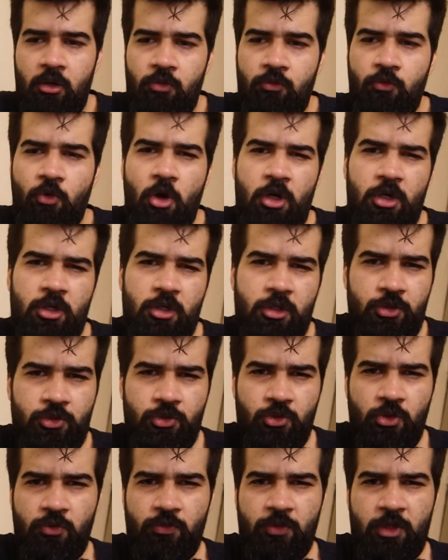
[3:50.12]

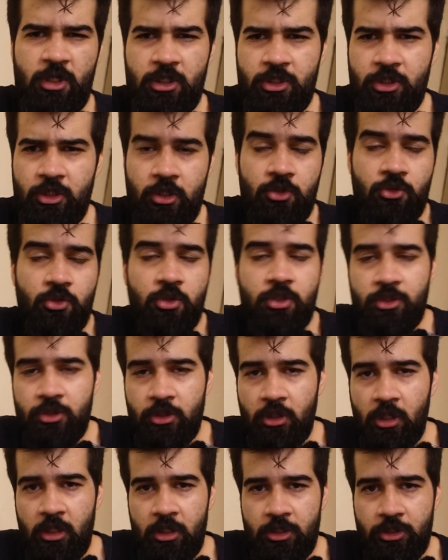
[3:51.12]
वॉकर्स और व्हील और इस
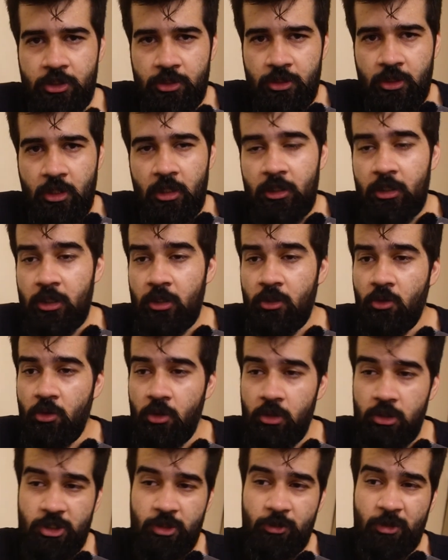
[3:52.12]
तरह की चीज़ें आती हैं
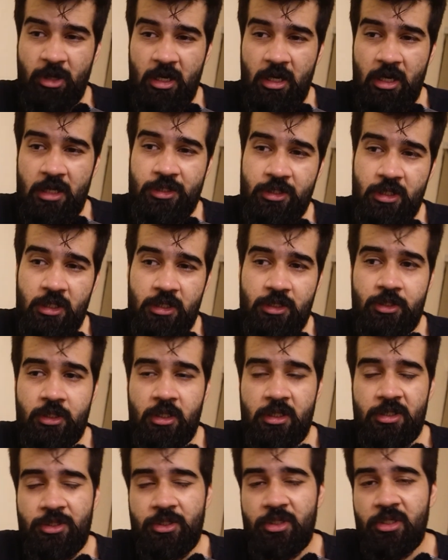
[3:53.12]
और जब मैंने आहिस्ता
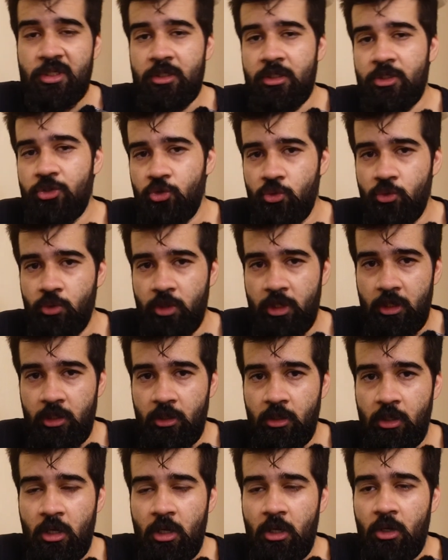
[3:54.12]
आहिस्ता सीखने शुरू किए
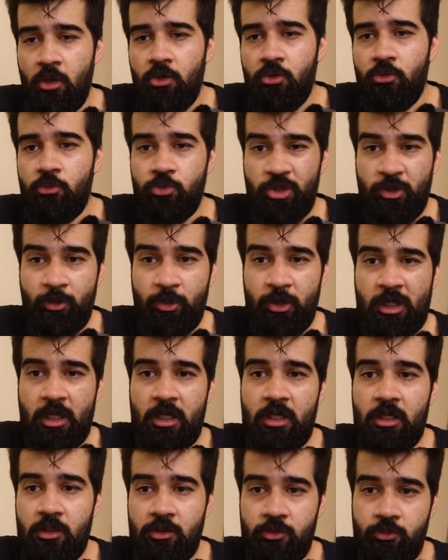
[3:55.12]
तो मुझे पता
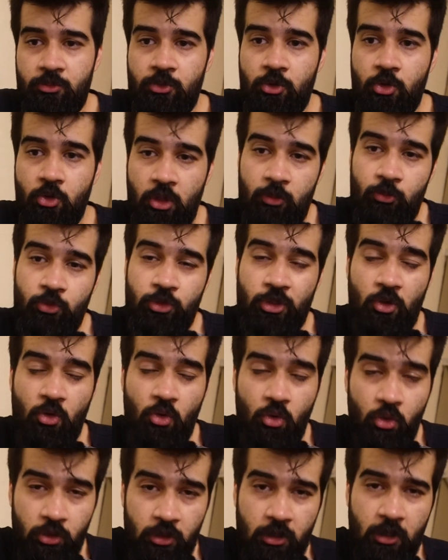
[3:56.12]
क्योंकि मुझे
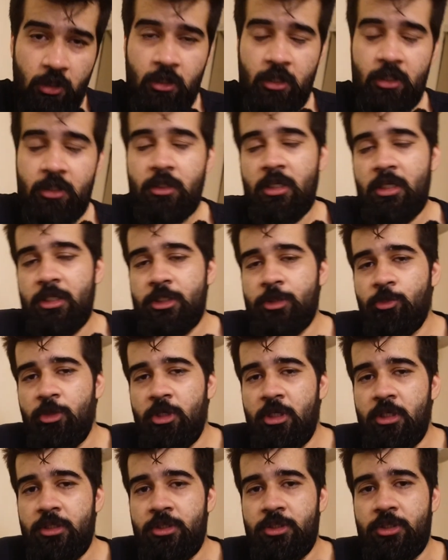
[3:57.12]
ख़ुद इतना
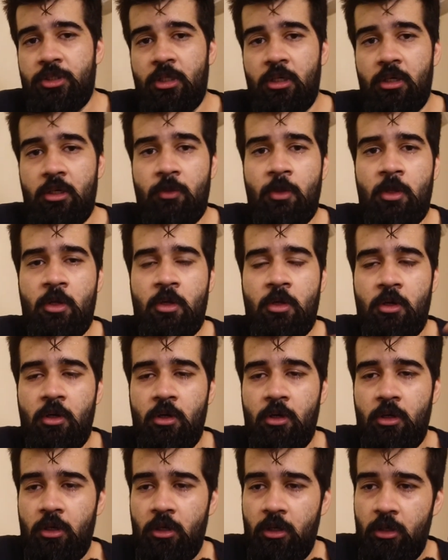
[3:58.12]
एक्सपीरियंस था
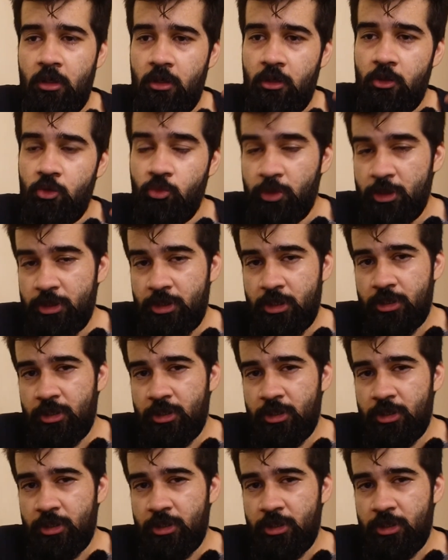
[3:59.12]
लूपस के